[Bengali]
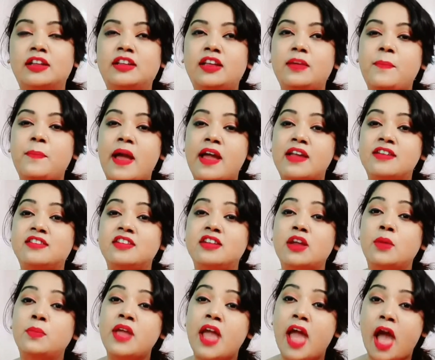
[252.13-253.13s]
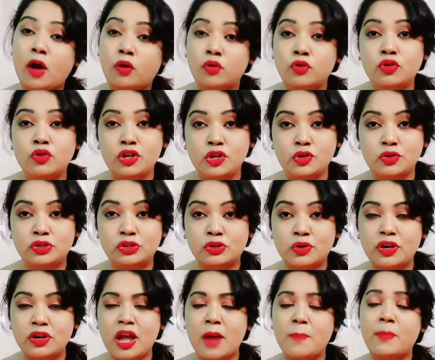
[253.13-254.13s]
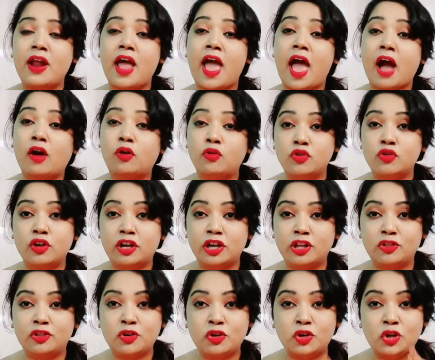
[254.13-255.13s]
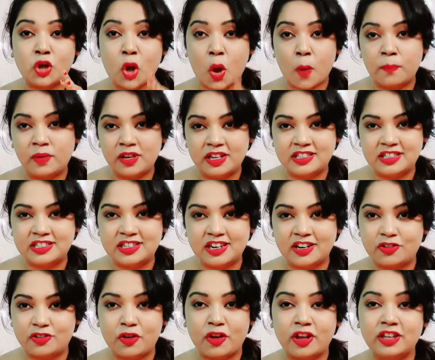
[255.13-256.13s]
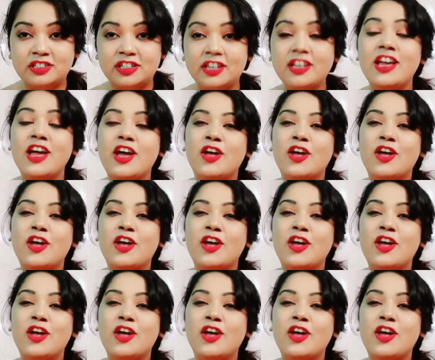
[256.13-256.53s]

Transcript: তাই প্যান্টিন আমি এখনো ইউজ করি আমার এখনো কিন্তু টপ লিস্টেড রয়েছে